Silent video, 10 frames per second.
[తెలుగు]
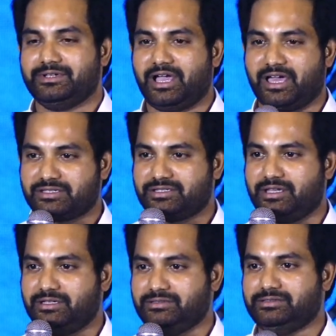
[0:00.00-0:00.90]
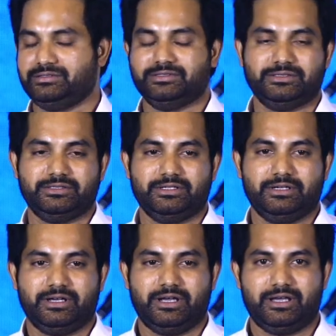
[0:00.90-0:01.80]
హర్ష
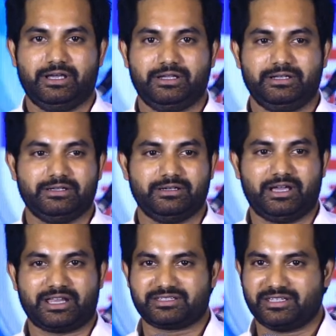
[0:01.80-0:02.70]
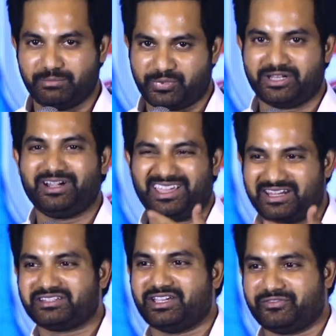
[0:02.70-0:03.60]
అండ్ హర్షని ఎప్పుడన్నా
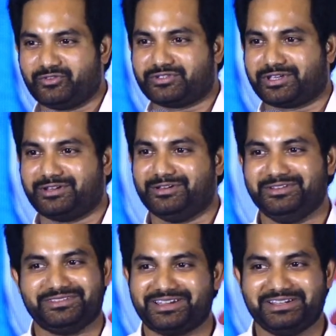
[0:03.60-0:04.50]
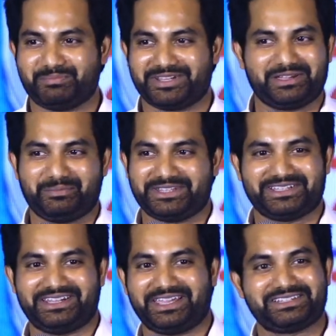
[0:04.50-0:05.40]
డైరెక్ట్ చేయాలి ఫ్యూచర్లో ఎందుకంటే ఇప్పటిదాకా పెద్దగా
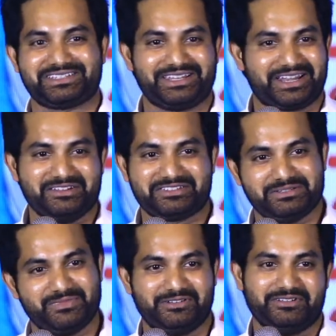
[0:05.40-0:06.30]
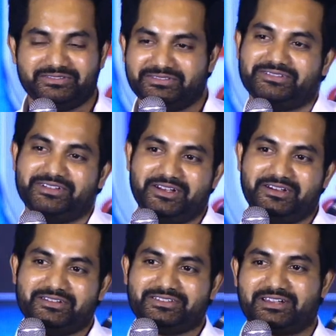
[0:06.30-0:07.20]
డైరెక్ట్ చేయాలి రెండు సినిమాల్లో
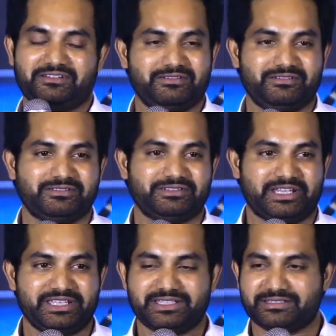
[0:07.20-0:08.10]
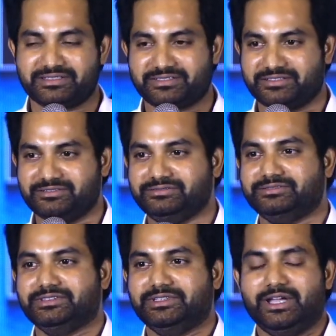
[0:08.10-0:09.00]
సగం తనే చేసేస్తాడు
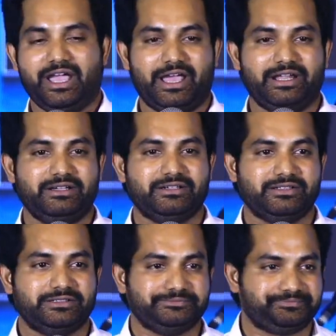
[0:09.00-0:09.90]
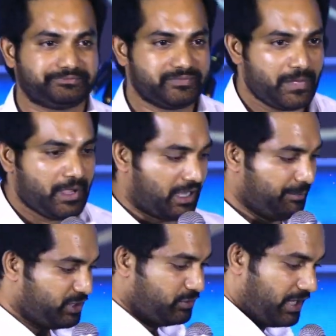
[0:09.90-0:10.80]
అండ్
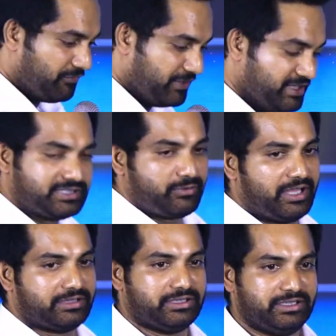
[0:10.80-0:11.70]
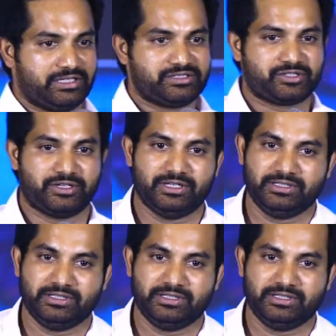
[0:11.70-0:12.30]
కమింగ్ టు నవీన్ స్వాతి అండ్ శ్రేయ